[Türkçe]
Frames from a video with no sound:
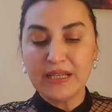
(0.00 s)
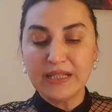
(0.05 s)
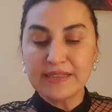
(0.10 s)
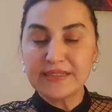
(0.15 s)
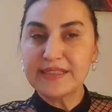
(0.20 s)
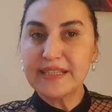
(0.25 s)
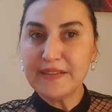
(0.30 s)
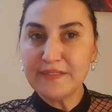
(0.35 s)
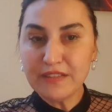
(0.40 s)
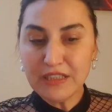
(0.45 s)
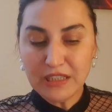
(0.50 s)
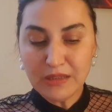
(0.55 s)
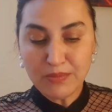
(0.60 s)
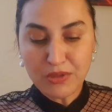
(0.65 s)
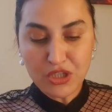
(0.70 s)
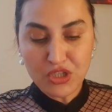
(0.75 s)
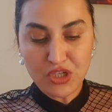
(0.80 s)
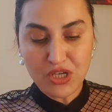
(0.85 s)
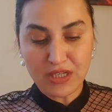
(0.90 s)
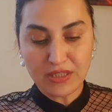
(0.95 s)
Sevgili
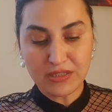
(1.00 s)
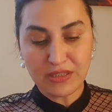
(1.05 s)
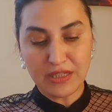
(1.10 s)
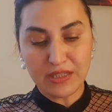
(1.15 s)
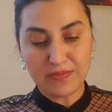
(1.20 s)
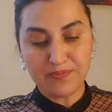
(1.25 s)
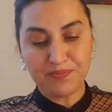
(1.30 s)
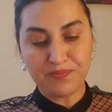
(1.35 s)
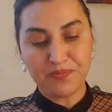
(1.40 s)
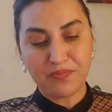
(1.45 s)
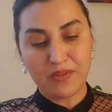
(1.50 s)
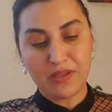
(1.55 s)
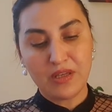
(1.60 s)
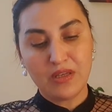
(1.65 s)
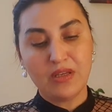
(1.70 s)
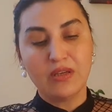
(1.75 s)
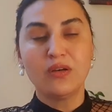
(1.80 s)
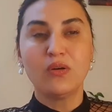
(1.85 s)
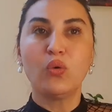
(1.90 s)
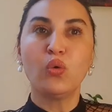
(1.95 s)
Başaklar,
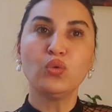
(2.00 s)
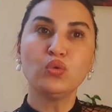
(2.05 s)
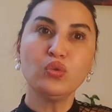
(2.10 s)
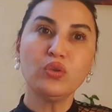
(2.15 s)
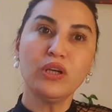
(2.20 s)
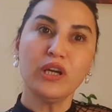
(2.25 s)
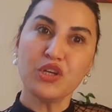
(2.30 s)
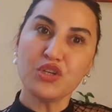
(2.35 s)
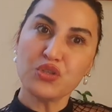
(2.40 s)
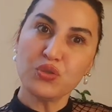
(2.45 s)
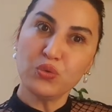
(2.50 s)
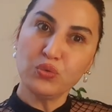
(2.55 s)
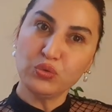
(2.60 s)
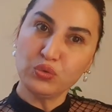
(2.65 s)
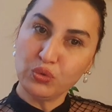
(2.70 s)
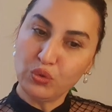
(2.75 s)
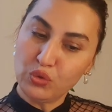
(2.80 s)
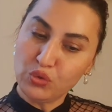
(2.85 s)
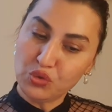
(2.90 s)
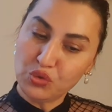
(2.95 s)
onun kaşı,
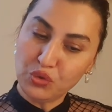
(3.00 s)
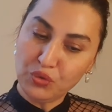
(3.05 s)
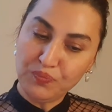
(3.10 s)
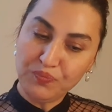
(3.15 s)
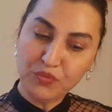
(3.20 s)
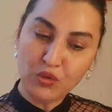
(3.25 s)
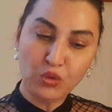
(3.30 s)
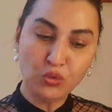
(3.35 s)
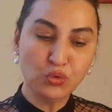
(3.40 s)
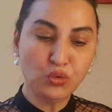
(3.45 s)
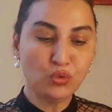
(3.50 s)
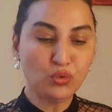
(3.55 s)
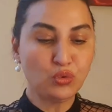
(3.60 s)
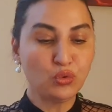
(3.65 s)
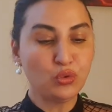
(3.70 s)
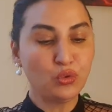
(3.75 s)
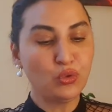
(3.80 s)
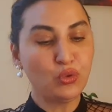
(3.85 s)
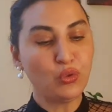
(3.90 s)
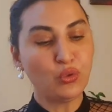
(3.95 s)
onun gözü, onun
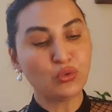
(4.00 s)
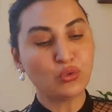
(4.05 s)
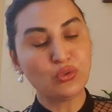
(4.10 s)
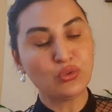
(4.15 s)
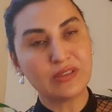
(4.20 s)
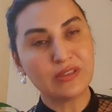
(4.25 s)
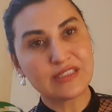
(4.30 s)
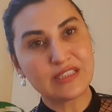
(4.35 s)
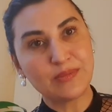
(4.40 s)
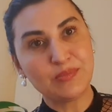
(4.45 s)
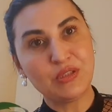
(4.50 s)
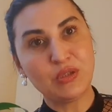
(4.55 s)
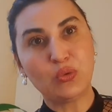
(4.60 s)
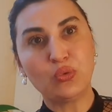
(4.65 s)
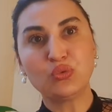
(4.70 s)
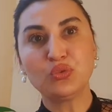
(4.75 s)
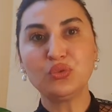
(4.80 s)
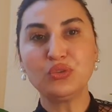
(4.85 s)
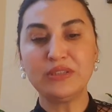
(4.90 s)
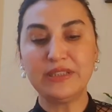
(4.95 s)
ruhu, onun nasibi,
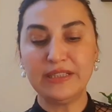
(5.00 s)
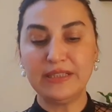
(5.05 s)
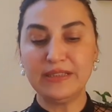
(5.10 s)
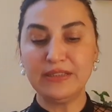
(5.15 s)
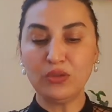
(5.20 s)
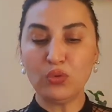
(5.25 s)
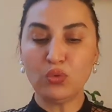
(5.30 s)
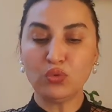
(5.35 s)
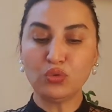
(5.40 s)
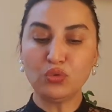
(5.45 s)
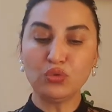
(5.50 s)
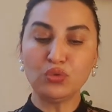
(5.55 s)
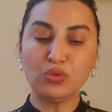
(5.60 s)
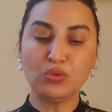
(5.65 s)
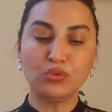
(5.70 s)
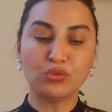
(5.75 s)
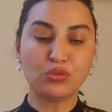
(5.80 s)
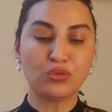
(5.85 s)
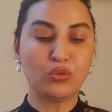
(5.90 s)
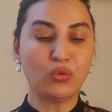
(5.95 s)
onun dini, onun
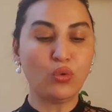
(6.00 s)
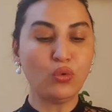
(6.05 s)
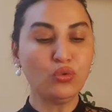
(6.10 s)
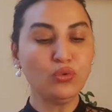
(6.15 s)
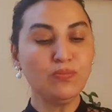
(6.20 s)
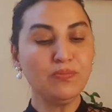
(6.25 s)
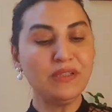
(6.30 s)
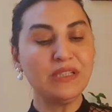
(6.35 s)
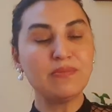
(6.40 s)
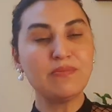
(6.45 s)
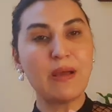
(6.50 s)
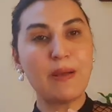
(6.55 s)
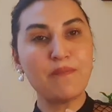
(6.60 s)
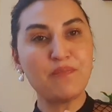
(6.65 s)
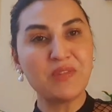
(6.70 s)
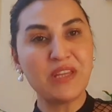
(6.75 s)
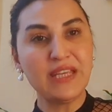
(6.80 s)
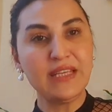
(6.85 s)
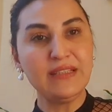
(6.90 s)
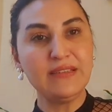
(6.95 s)
kültürü, onun
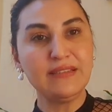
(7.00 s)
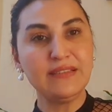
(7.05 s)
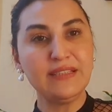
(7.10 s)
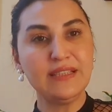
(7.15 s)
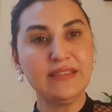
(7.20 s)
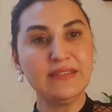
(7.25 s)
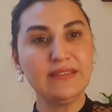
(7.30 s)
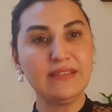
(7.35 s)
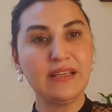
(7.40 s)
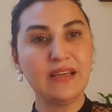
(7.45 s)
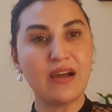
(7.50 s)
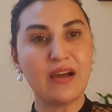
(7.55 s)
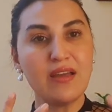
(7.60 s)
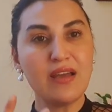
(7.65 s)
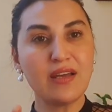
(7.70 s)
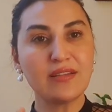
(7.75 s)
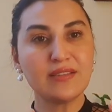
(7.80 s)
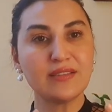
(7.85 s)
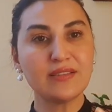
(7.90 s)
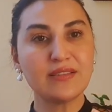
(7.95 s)
bilmem neyi diye diye
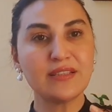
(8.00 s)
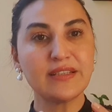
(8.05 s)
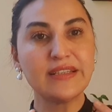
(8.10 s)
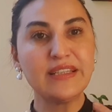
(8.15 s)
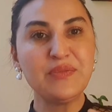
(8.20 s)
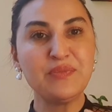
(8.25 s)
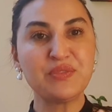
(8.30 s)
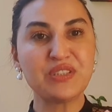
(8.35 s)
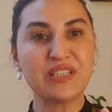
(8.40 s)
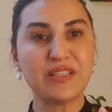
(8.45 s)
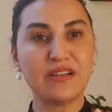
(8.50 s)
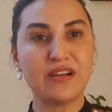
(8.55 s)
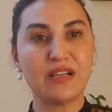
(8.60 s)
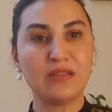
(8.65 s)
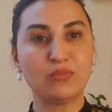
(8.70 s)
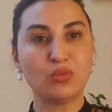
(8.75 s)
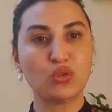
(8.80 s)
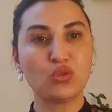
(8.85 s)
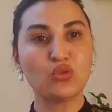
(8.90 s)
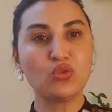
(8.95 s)
hayatınıza kimseyi
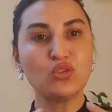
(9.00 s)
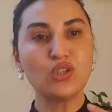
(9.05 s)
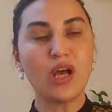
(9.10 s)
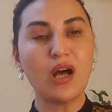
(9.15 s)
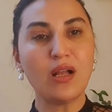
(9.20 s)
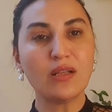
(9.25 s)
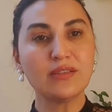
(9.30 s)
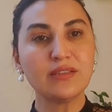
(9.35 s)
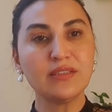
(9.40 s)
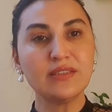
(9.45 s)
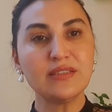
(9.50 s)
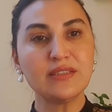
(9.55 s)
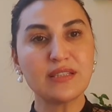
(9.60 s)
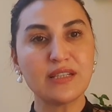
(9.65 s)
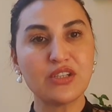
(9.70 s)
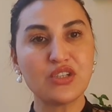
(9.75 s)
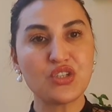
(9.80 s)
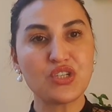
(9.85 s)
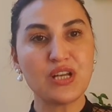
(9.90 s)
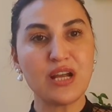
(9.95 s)
almıyorsunuz. Aldığınız
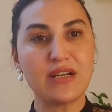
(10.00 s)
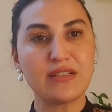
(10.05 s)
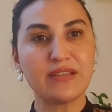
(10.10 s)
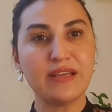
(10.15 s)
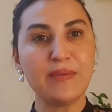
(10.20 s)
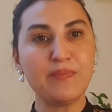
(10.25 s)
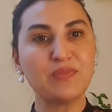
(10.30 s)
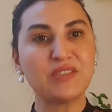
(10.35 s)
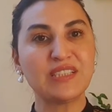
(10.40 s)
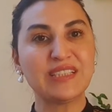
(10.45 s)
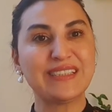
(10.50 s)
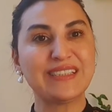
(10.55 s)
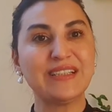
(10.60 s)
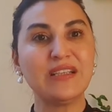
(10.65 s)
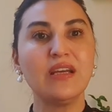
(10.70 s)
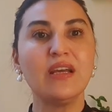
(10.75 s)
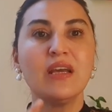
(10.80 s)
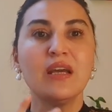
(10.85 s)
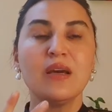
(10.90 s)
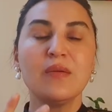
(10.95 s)
kişilerde hep
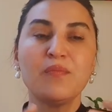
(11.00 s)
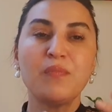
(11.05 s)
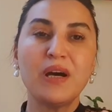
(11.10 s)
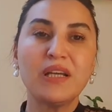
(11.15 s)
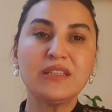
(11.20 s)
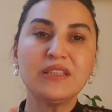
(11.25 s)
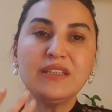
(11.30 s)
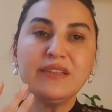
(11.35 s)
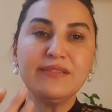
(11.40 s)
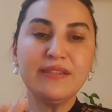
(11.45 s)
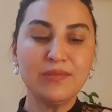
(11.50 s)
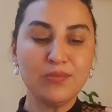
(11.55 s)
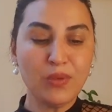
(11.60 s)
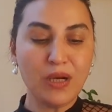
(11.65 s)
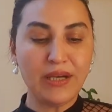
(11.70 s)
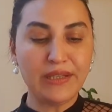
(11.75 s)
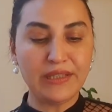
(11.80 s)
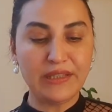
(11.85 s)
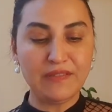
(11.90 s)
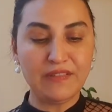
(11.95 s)
sizi maddi ve
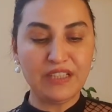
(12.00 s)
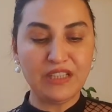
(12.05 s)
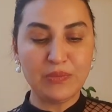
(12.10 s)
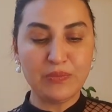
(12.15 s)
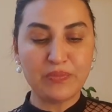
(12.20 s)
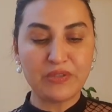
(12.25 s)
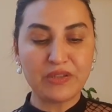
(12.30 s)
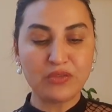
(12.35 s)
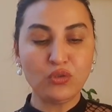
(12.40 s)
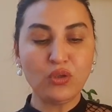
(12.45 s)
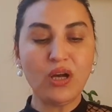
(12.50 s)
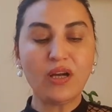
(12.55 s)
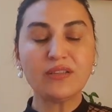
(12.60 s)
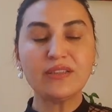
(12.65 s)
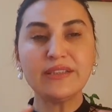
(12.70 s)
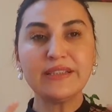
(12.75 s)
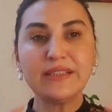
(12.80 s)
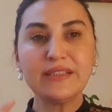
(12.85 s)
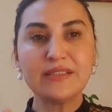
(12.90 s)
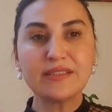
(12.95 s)
manevi yıpratıyor.
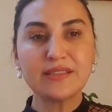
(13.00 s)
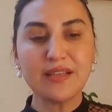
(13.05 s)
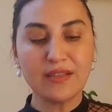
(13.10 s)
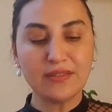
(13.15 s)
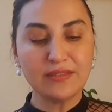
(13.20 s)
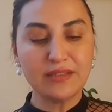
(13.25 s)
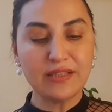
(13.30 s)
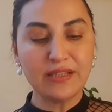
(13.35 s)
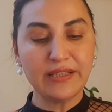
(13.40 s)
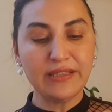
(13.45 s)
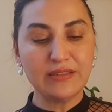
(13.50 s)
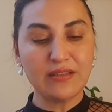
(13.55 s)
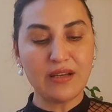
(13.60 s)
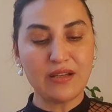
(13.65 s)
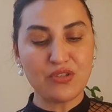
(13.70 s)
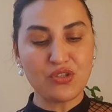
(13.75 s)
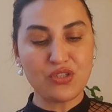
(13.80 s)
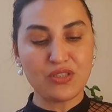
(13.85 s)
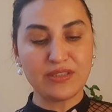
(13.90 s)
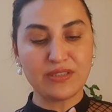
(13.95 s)
Artık insanlara
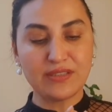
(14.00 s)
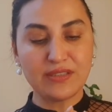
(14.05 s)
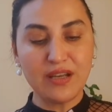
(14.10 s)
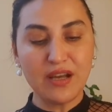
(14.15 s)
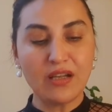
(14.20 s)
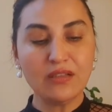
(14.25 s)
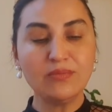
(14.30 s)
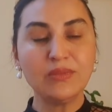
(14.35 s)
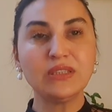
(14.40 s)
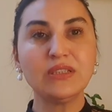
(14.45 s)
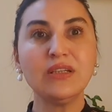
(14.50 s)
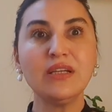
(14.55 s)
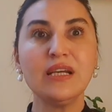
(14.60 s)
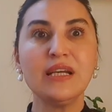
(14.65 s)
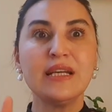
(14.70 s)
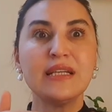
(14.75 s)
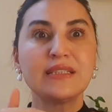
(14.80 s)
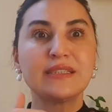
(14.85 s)
inancınız kalmadı.